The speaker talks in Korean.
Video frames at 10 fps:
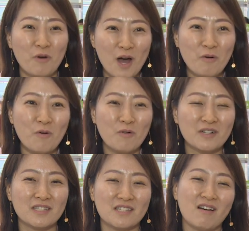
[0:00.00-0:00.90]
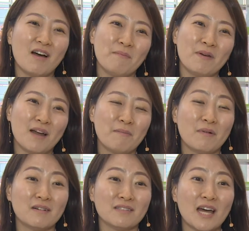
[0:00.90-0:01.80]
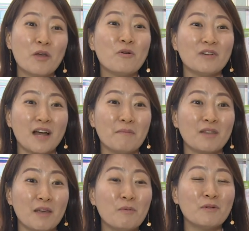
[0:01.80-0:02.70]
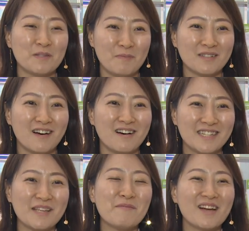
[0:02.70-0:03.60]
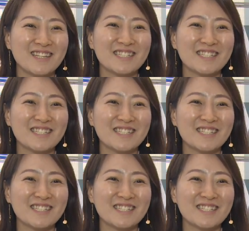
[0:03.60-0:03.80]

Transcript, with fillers: 하고 그 지역화폐를 한번 사용을 한번 해보고 싶어서 참여하게